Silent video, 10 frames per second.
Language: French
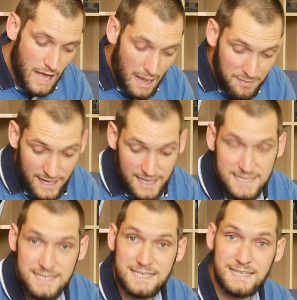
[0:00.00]
Après,
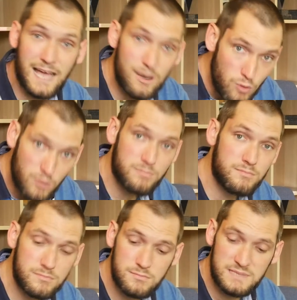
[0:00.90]
c'est très lourd,
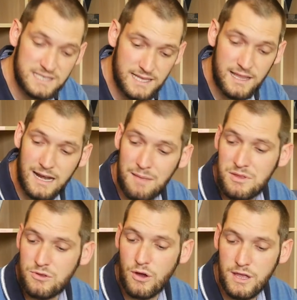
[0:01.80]
c'est-à-dire que là,
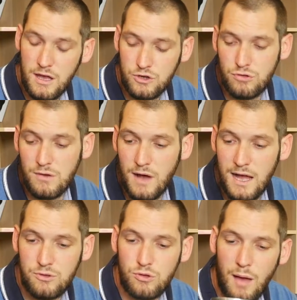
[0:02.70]
mine de rien, je dois
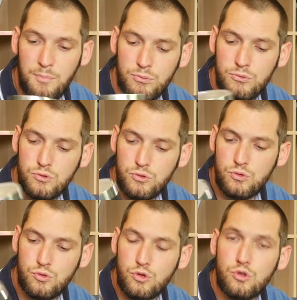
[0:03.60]
avoir un, bon
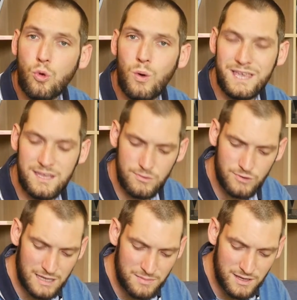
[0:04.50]
2-3 kilos dans
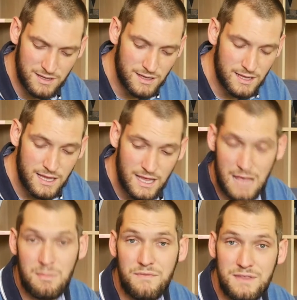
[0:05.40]
les mains.
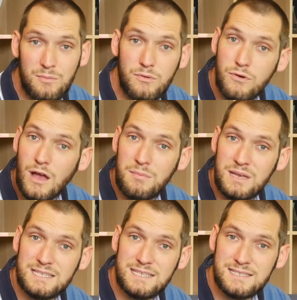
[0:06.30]
Et bah finalement, faut quand même
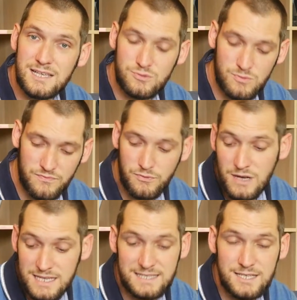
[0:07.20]
lester,
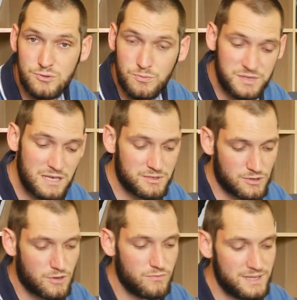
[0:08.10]
son, pied parce que
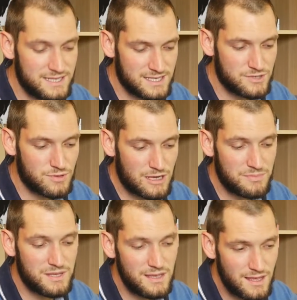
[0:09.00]
quand vous mettez ça sur un
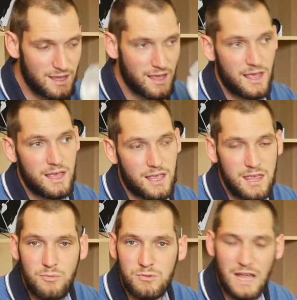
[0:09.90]
pied
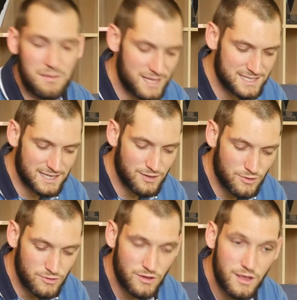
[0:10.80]
qui monte à
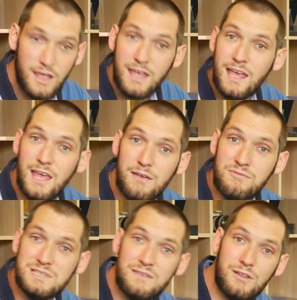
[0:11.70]
1m50 et que
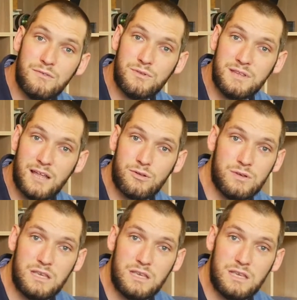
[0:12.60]
vous avez un enfant de 4 ans